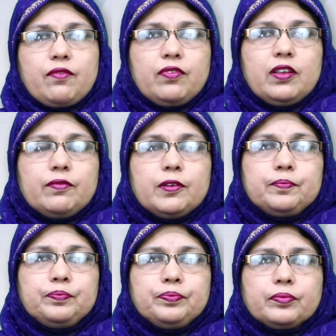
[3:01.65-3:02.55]
অ্যাভেলেবেল
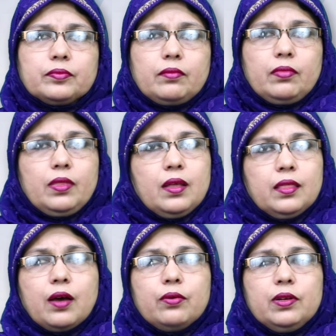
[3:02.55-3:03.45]

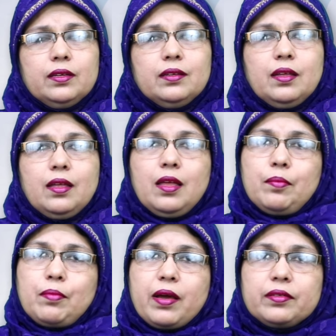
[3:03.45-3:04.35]
তাহলে
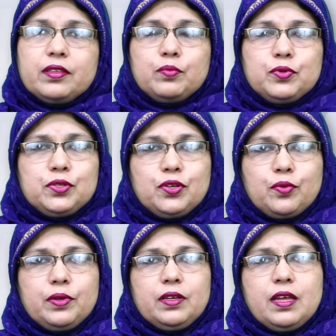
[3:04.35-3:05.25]
মায়েদের বুঝতে
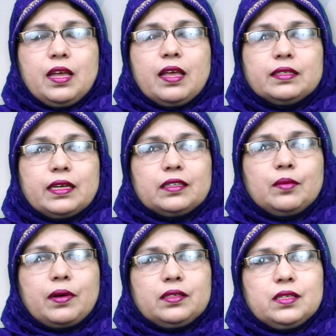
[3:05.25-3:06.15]
হবে যে একটা
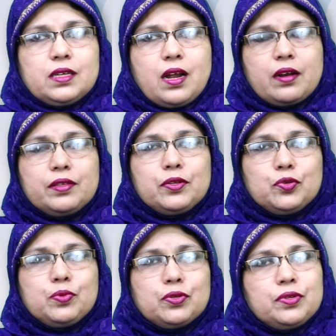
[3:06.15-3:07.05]
বাচ্চা সারাদিন
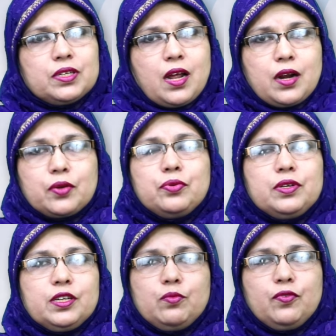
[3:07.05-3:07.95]
চব্বিশ ঘন্টা সারাক্ষণই
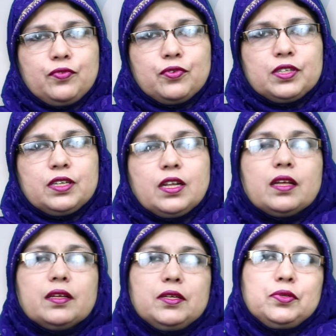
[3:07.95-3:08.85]
সে মুভ করছে না
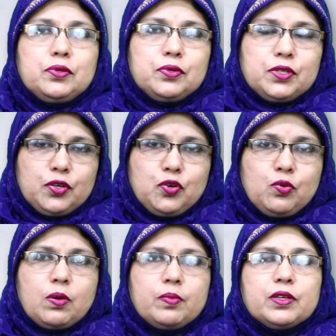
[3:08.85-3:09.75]
কিছুক্ষণ সে
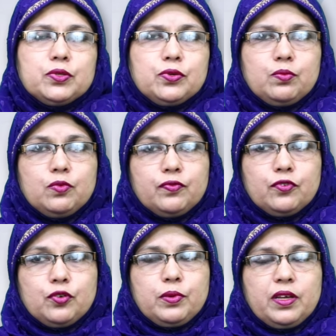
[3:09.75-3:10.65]
ঘুমাবে কিছুক্ষণ মুভ
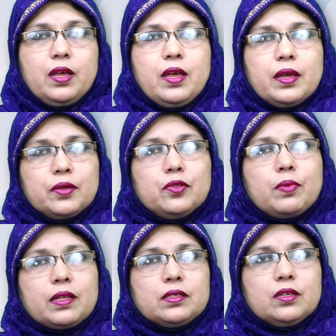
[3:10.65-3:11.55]
করবে কিন্তু
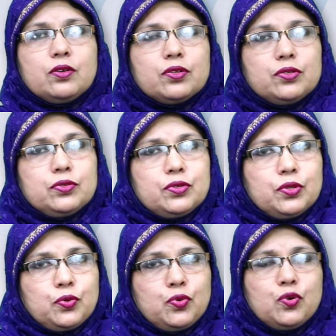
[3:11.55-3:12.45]
বাচ্চা নড়াচড়া যদি
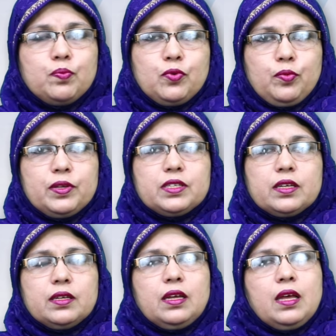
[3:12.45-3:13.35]
খুব কমে
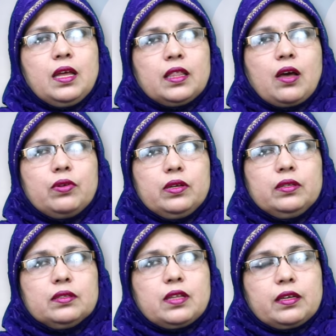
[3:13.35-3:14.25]
যায় তাহলে
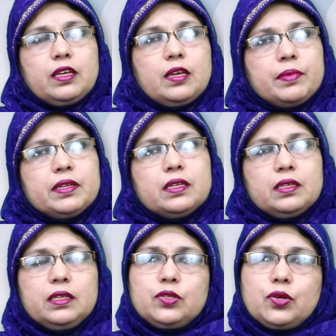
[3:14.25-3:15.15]
তাকে
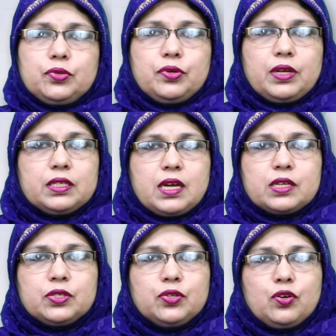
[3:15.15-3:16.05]
ইমিডিয়েটলি ডক্টরের কাছে
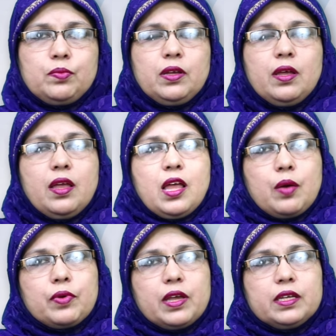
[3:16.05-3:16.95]
আসতে হবে
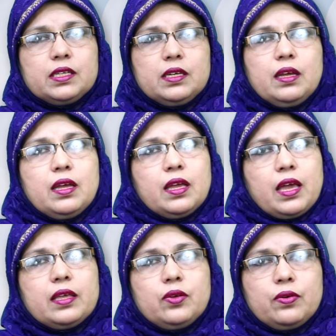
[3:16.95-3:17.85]
এবং এসে
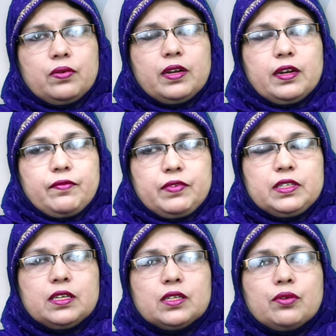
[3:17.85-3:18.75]
এই ধরনের
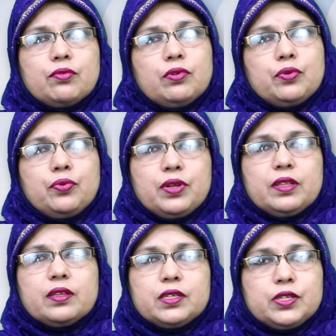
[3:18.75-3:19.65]
ইনভেস্টিগেশনগুলো করিয়ে
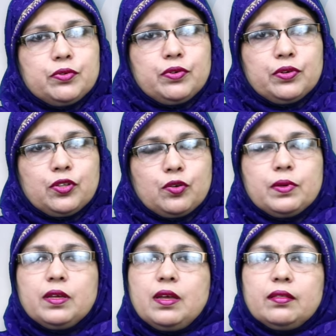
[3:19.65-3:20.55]
তাকে শিওর হতে হবে
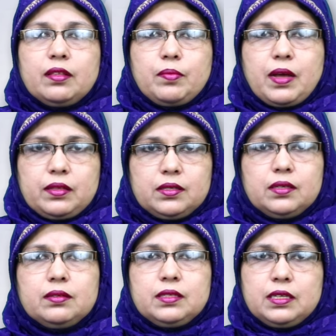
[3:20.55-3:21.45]
তার বাচ্চা
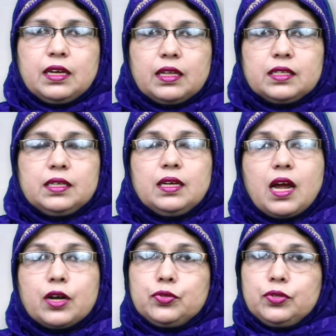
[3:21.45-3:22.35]
ঠিক আছে
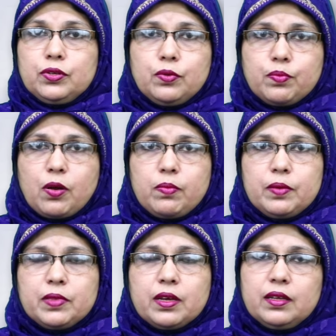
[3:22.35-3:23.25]
আর যদি কোনো প্রবলেম
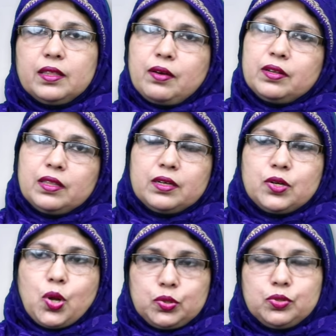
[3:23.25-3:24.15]
থাকে তাহলে তার
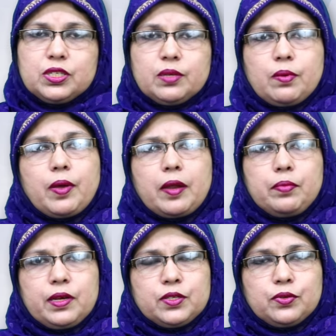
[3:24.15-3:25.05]
ডক্টর যেভাবে
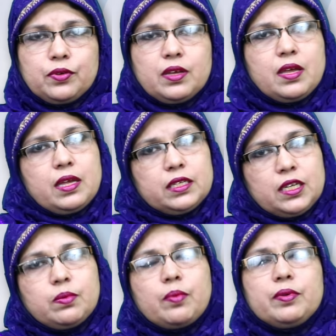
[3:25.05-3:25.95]
অ্যাডভাইস করে
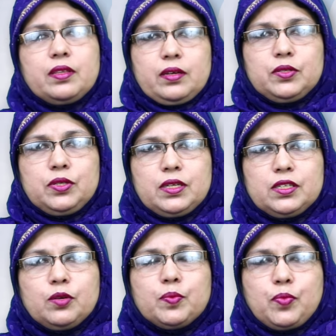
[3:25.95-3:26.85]
সেভাবেই তাকে
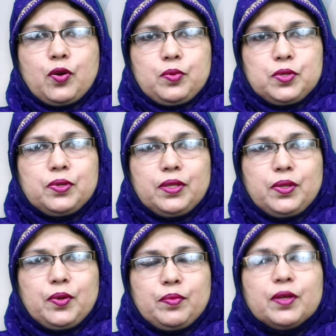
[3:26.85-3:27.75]
চিকিৎসা এবং পরামর্শ
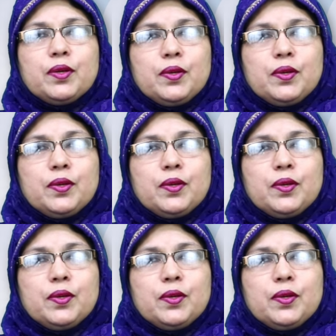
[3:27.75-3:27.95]
নিতে হবে